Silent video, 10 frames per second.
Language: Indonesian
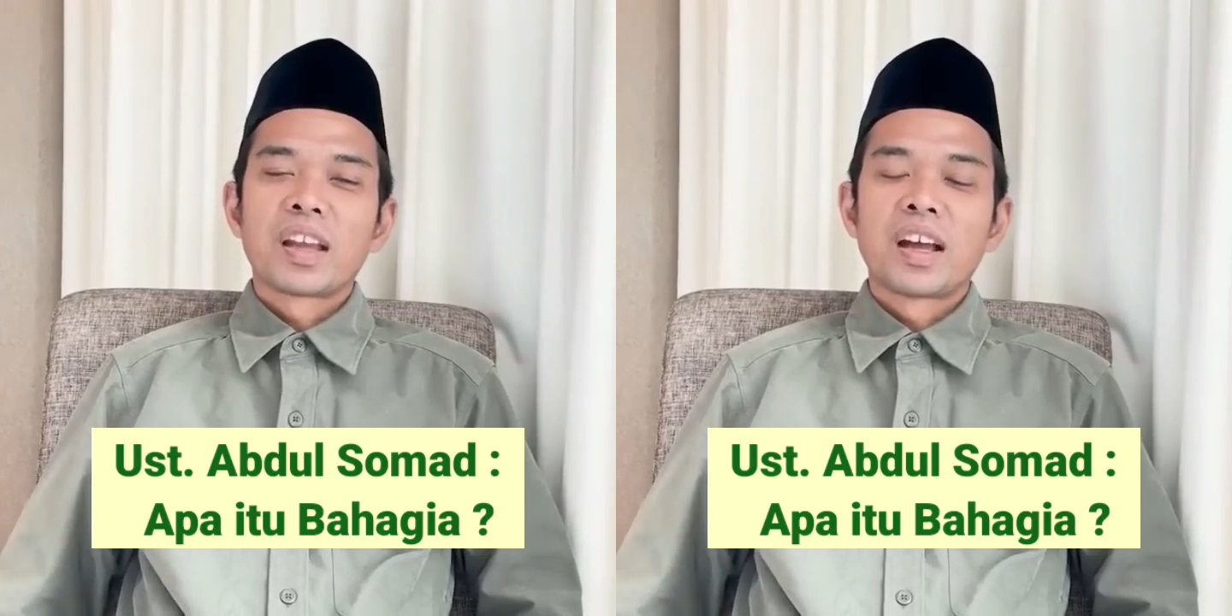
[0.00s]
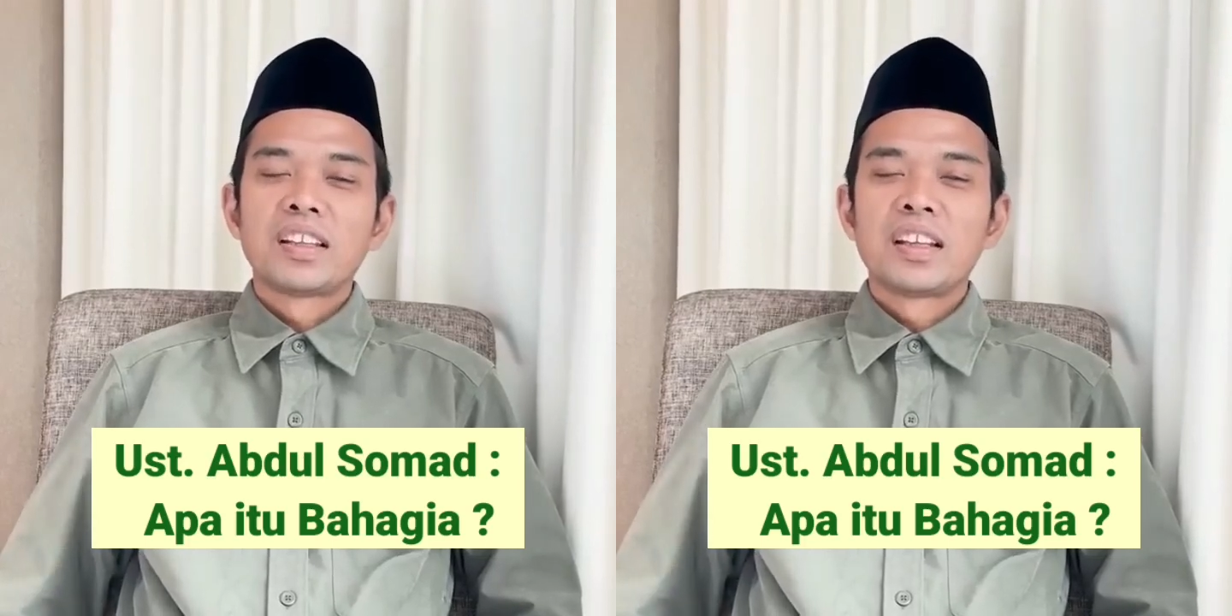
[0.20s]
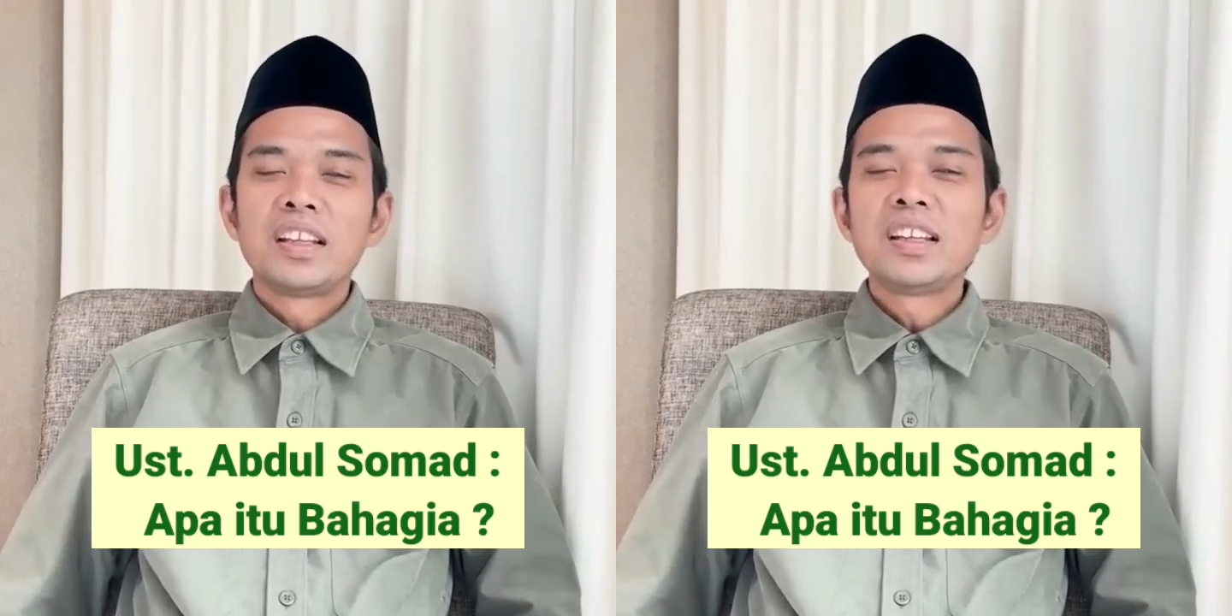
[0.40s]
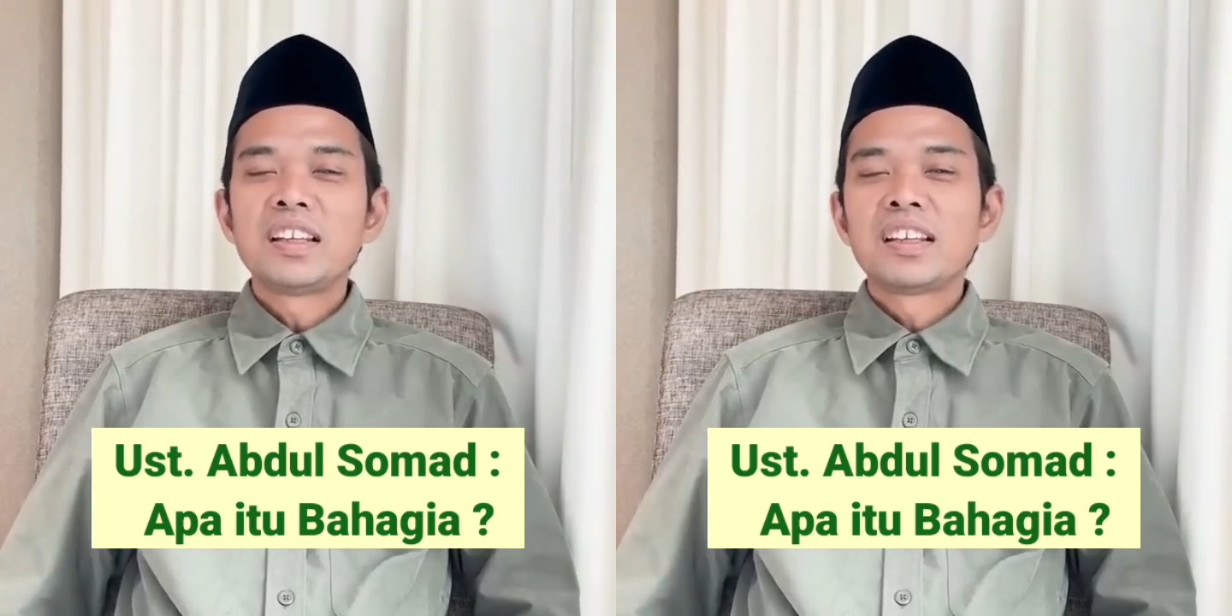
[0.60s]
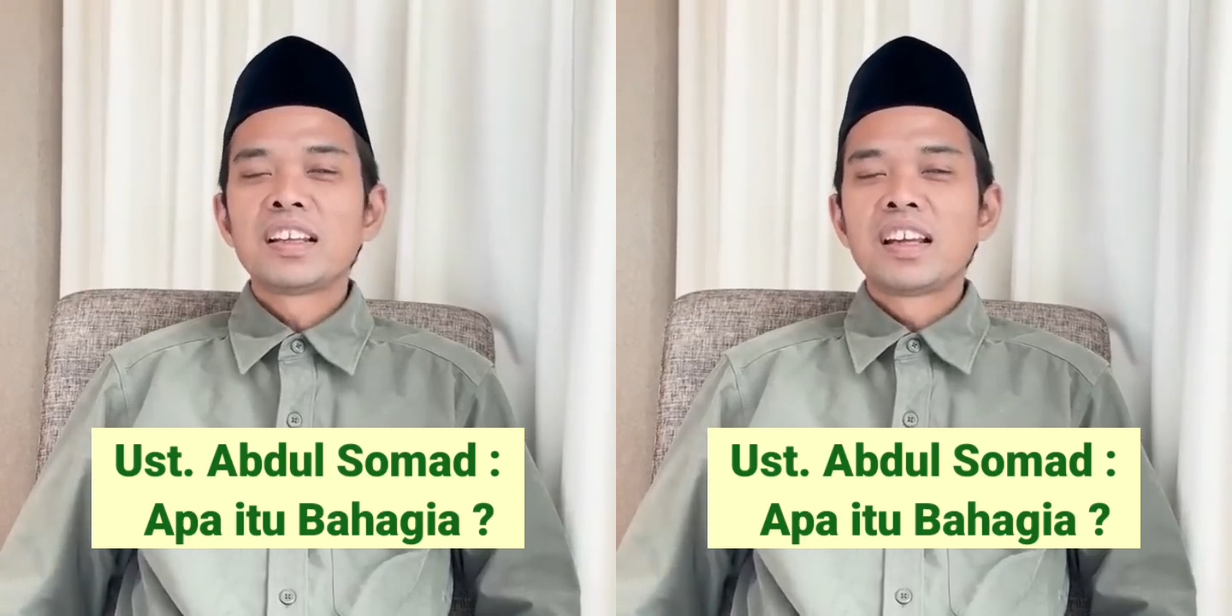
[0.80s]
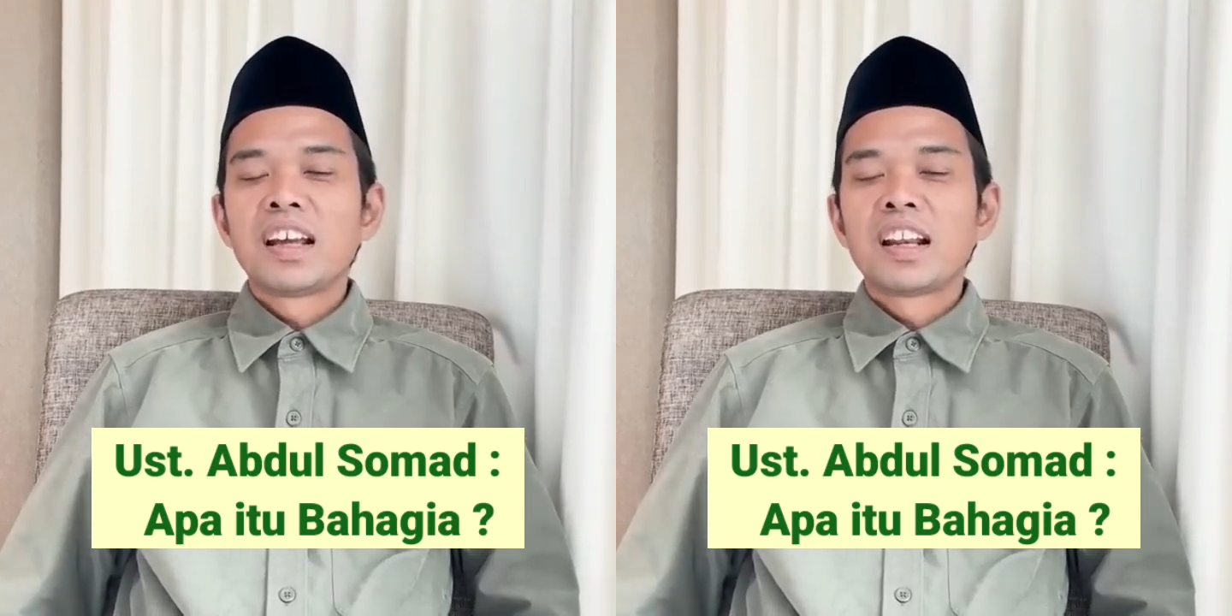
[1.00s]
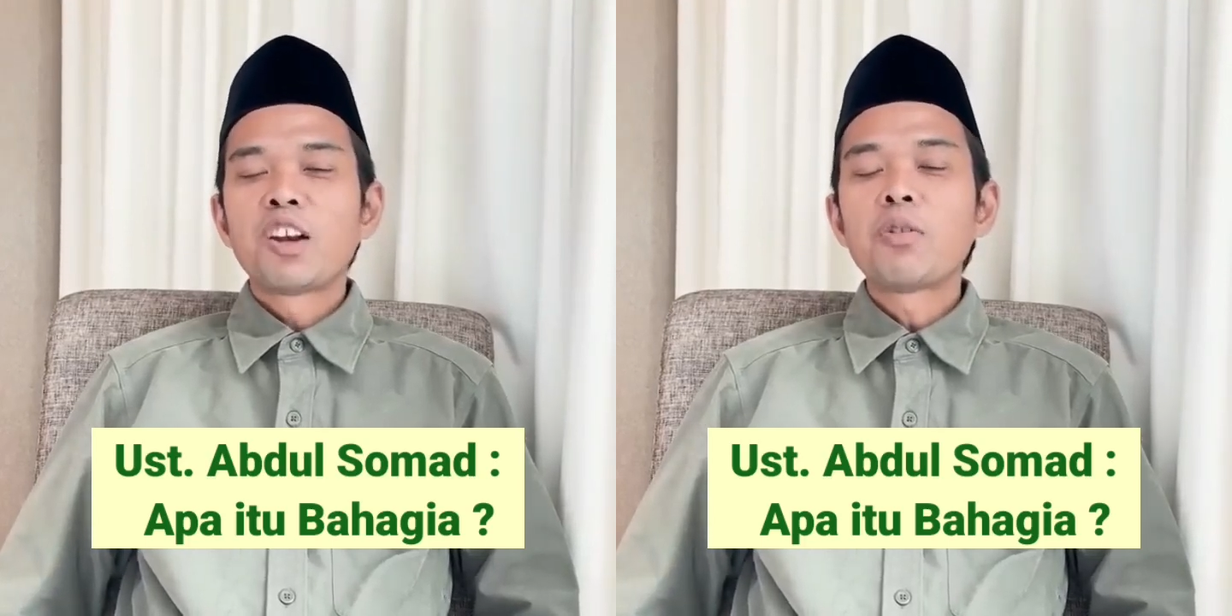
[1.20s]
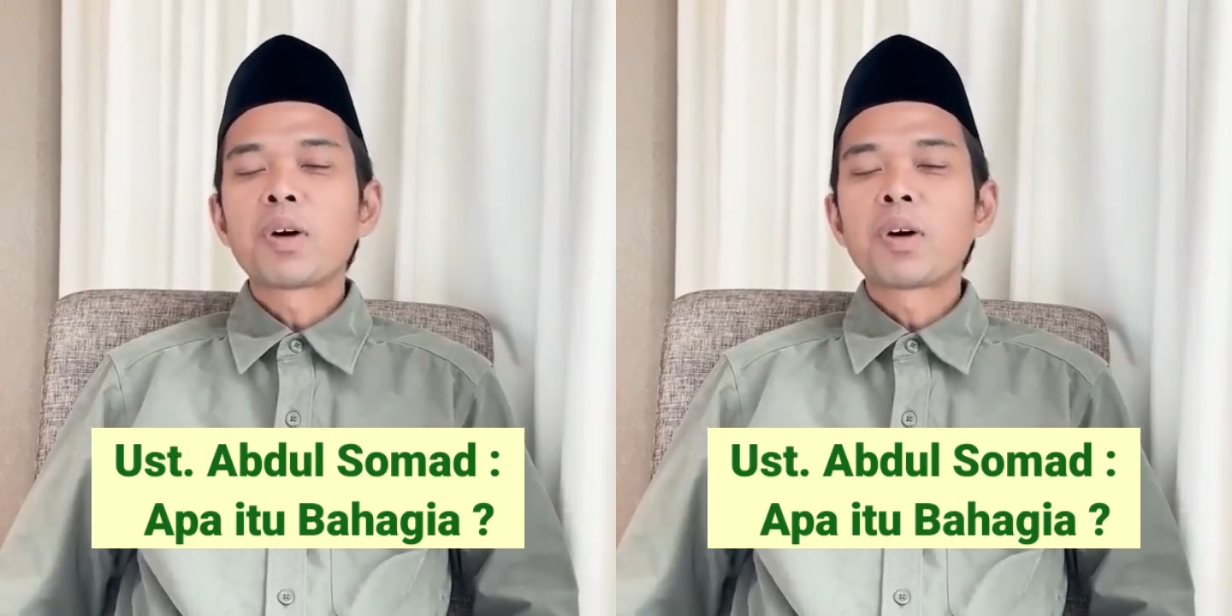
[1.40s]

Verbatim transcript: Nah, jadi Lalu